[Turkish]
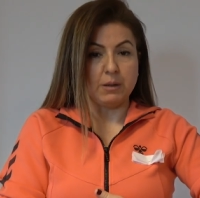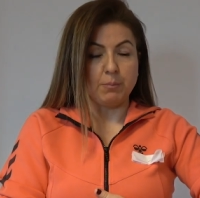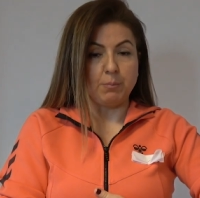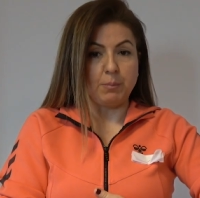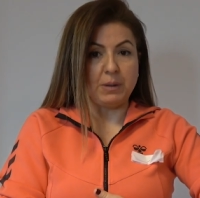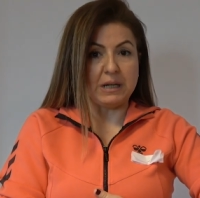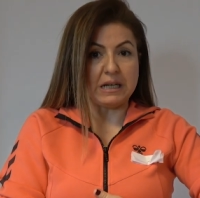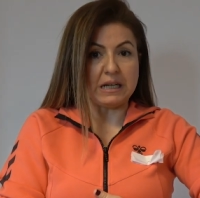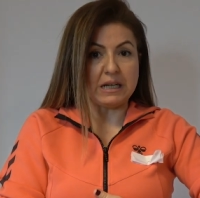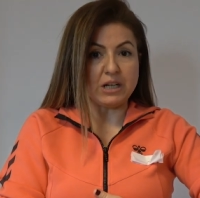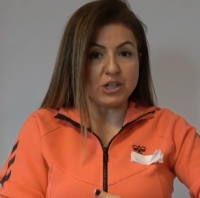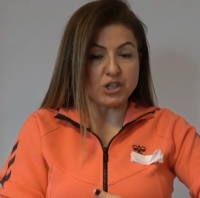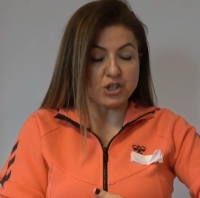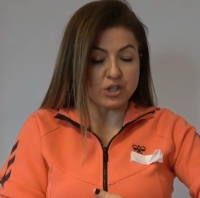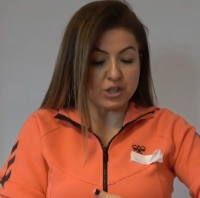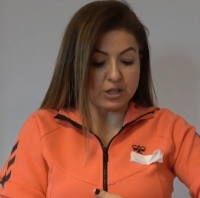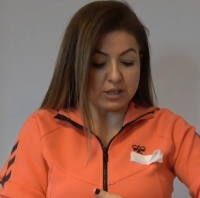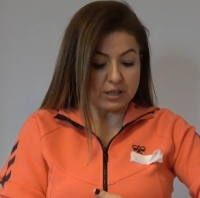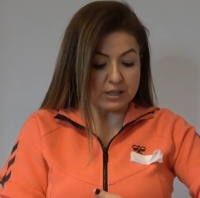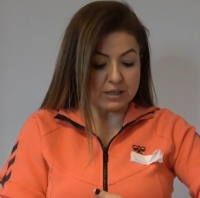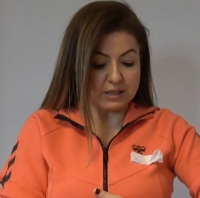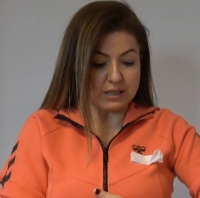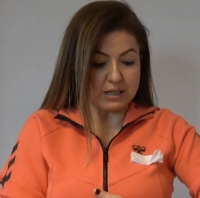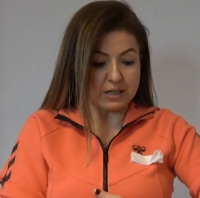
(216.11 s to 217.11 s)

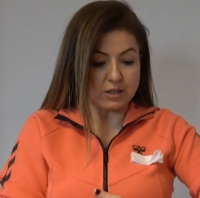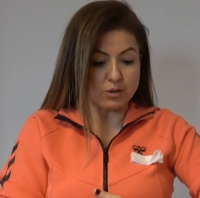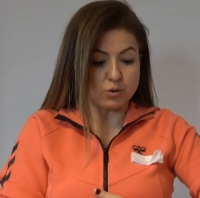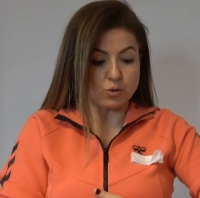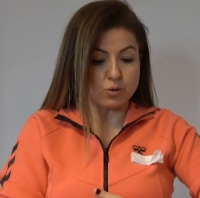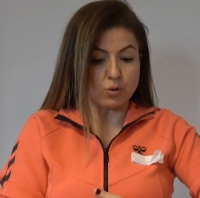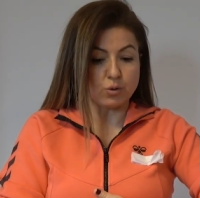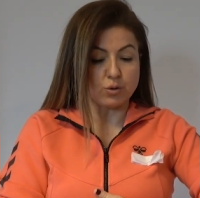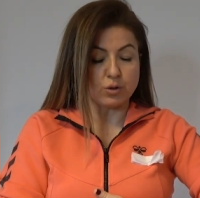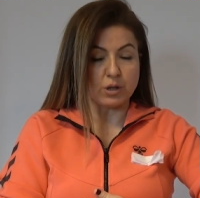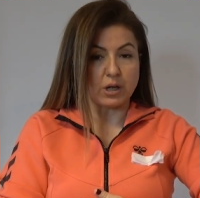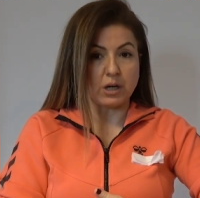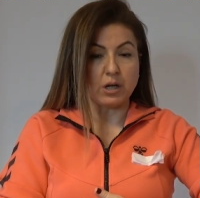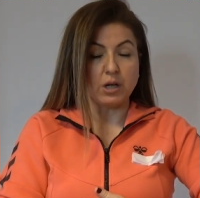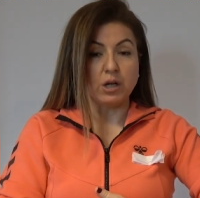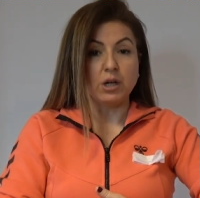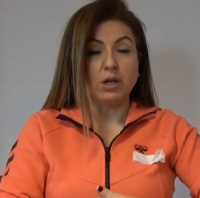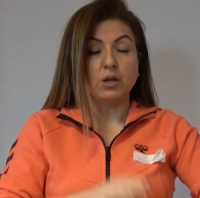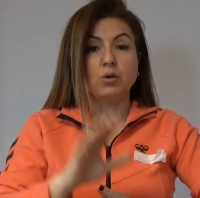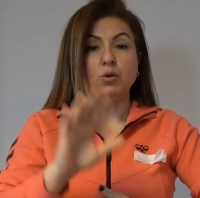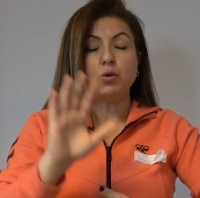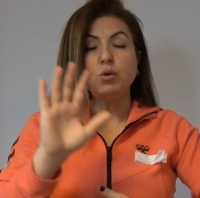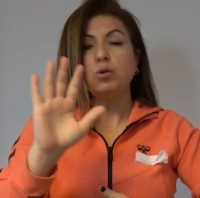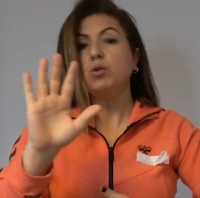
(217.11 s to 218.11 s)
Birleştirdikten sonra
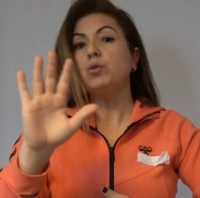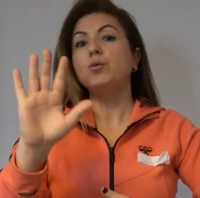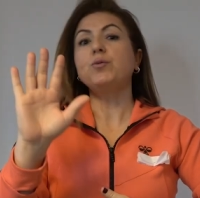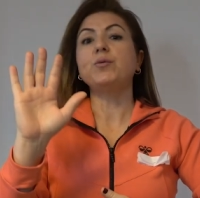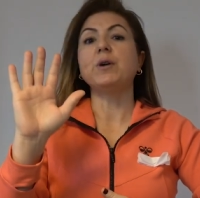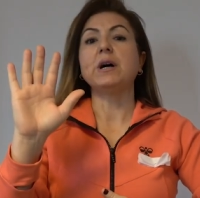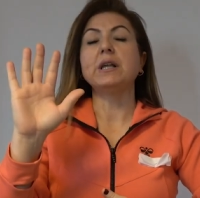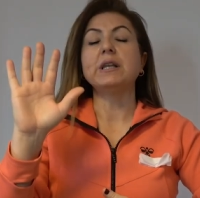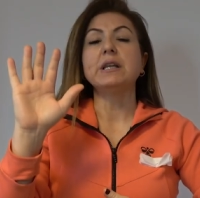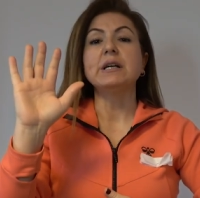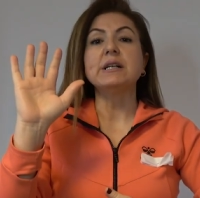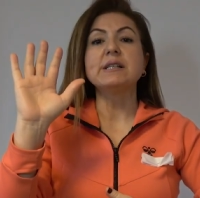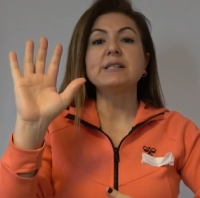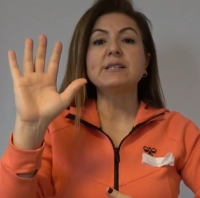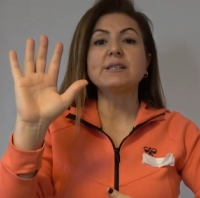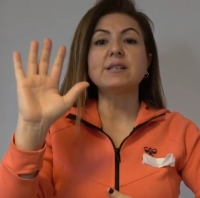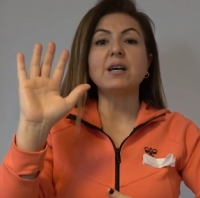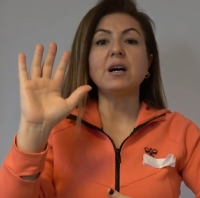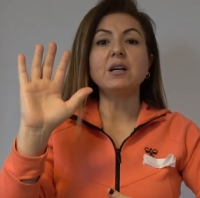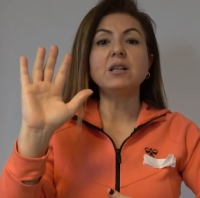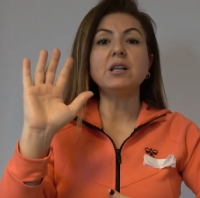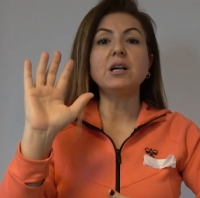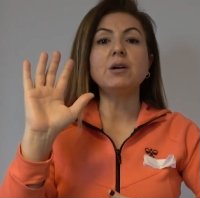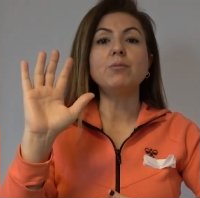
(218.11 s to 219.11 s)
lütfen
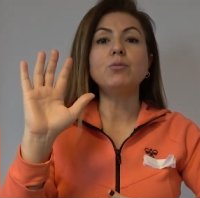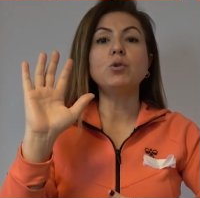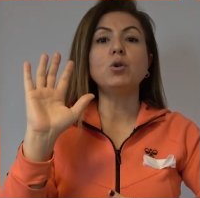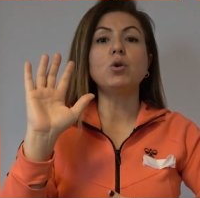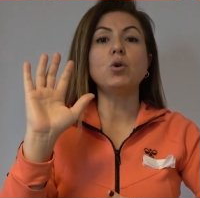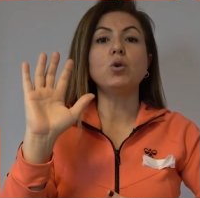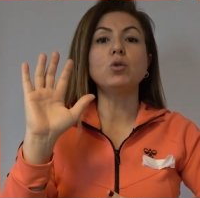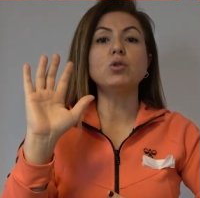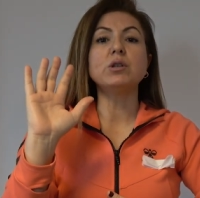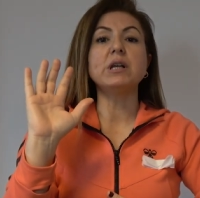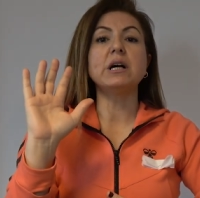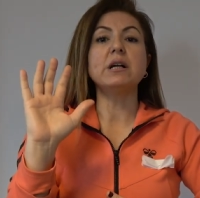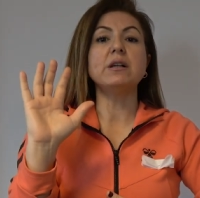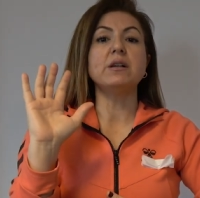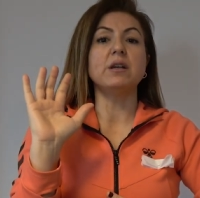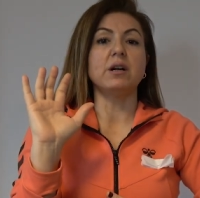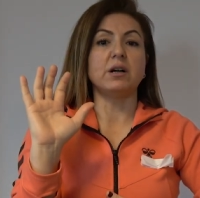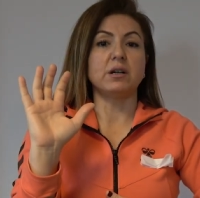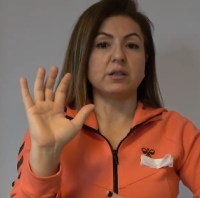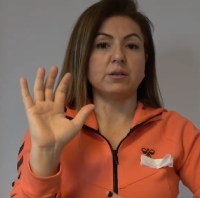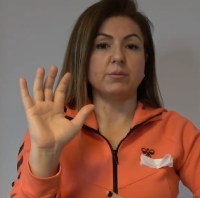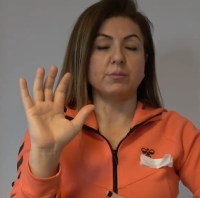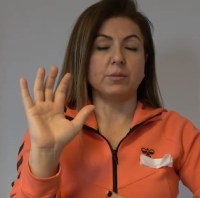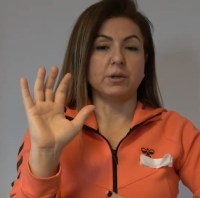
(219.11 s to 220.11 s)
sağlam koldan
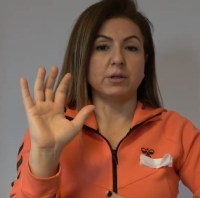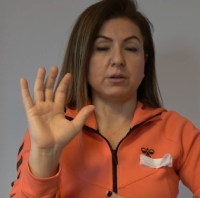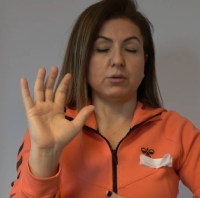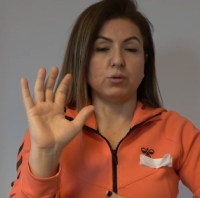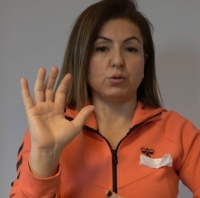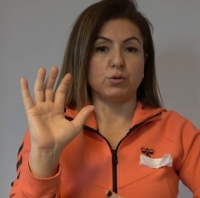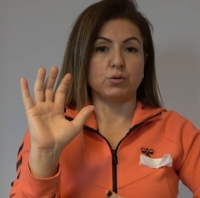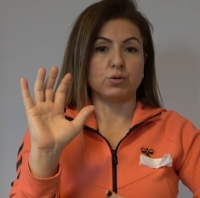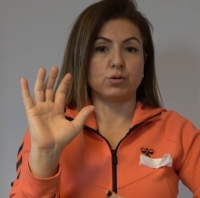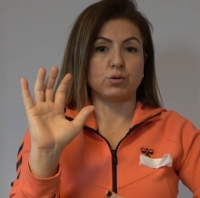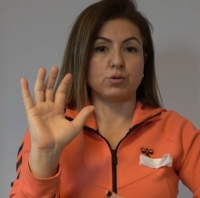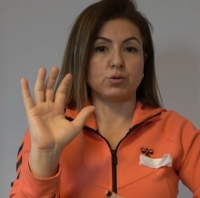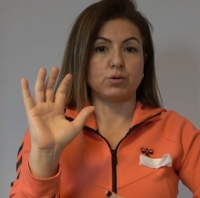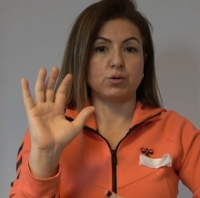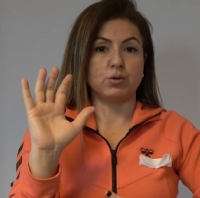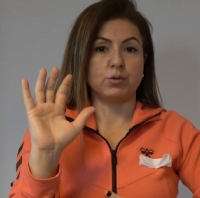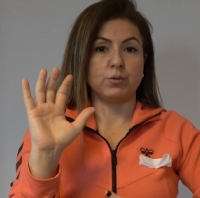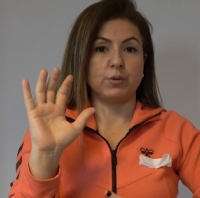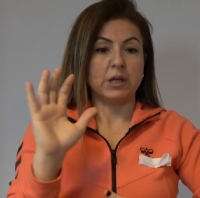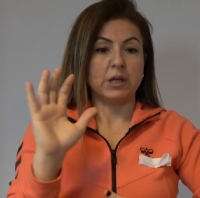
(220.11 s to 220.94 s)
yardım alıyoruz.